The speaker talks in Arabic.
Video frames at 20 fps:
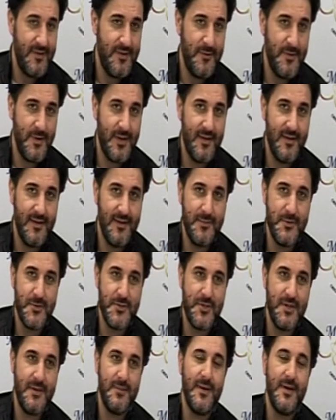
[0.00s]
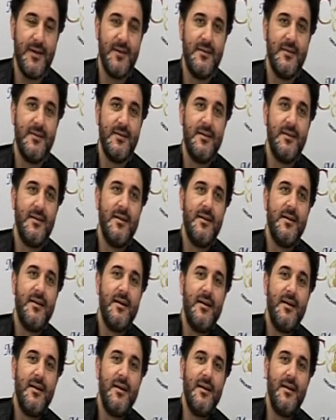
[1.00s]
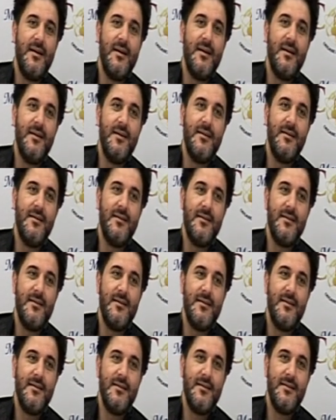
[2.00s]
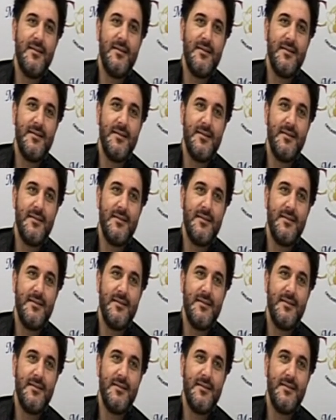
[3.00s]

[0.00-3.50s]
له علاقه بالجامعه أه